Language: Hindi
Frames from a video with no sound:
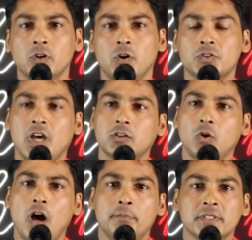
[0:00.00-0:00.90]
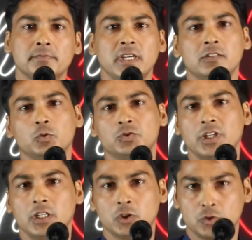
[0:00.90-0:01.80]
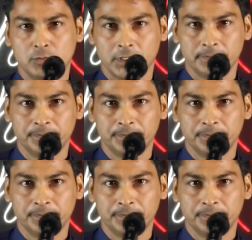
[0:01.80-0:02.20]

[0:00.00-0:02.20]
और सातों आपस में एक दूसरे के दुश्मन